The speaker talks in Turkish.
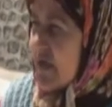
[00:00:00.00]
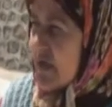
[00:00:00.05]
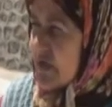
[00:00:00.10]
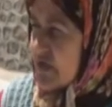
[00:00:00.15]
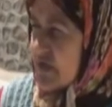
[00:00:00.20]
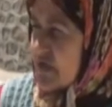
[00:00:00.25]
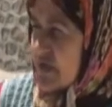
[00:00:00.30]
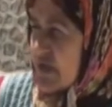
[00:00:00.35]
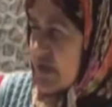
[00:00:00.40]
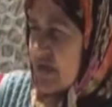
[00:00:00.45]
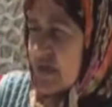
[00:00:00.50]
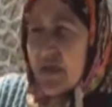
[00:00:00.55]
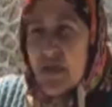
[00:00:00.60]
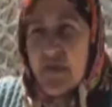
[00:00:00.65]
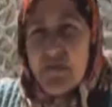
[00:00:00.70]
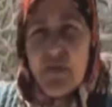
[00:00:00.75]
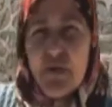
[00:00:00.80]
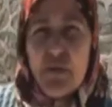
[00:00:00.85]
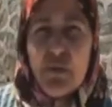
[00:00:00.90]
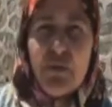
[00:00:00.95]
aşağı
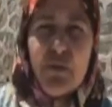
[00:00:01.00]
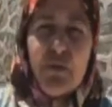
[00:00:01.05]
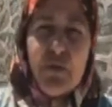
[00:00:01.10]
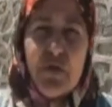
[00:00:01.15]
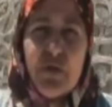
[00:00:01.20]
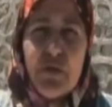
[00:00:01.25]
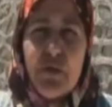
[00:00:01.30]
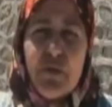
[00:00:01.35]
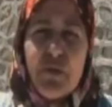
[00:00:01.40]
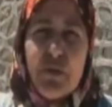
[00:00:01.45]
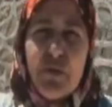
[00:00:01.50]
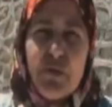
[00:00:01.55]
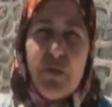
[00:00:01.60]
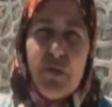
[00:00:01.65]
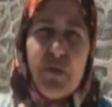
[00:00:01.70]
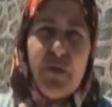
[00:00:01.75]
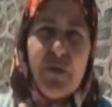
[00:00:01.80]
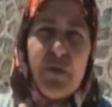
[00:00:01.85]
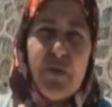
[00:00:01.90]
tarafa doğru gidiyordu.